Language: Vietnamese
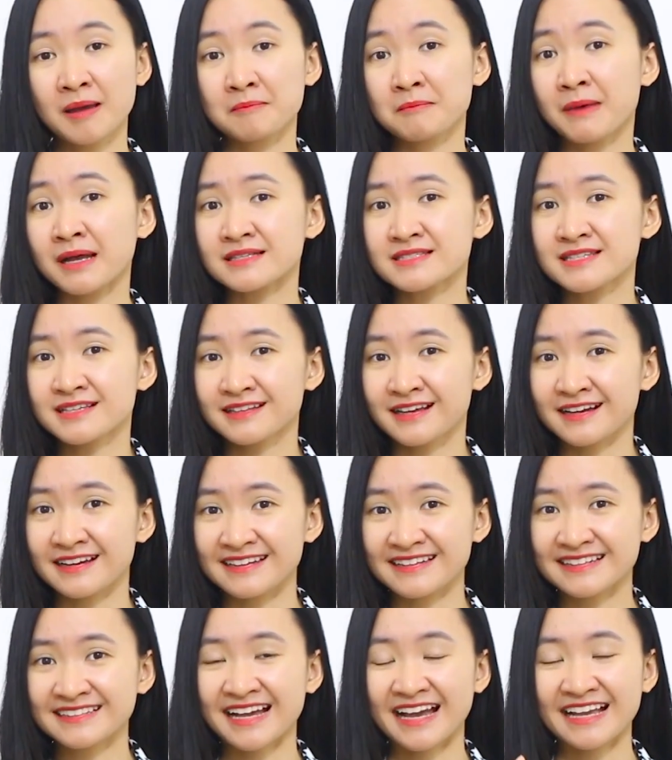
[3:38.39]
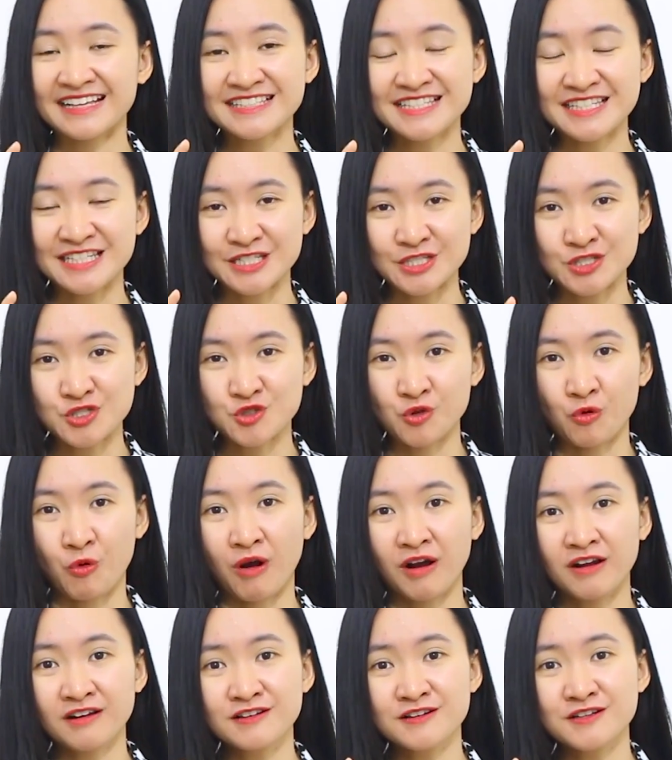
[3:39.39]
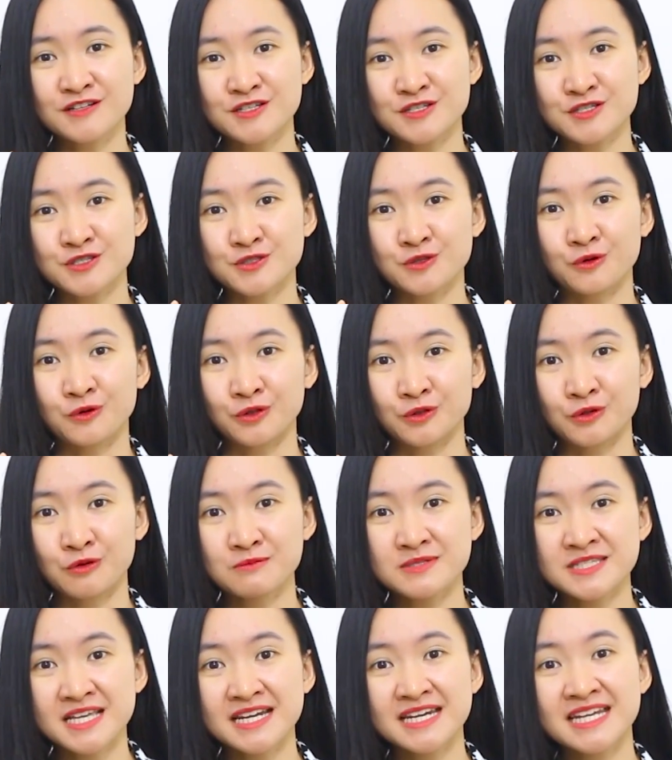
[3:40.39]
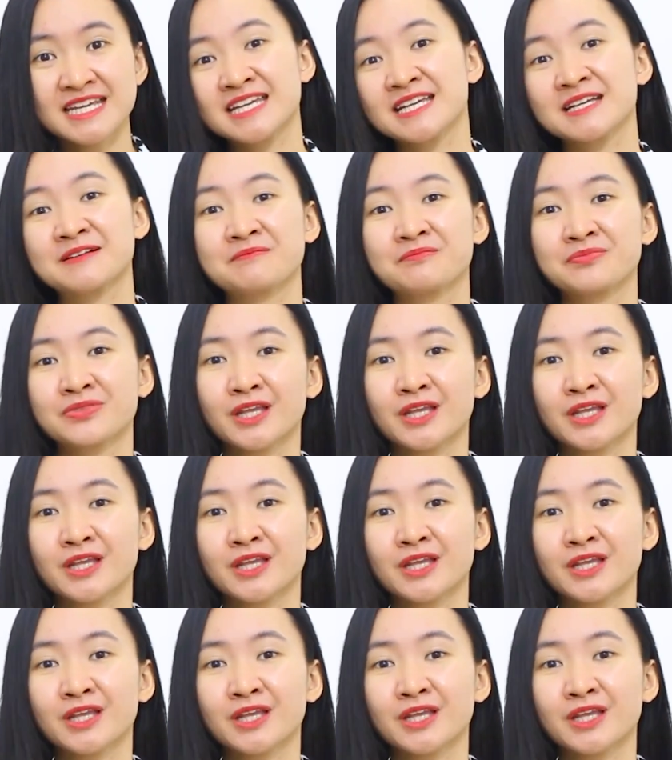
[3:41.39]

bạn sẽ thấy cái gì xuống rồi cũng sẽ đi.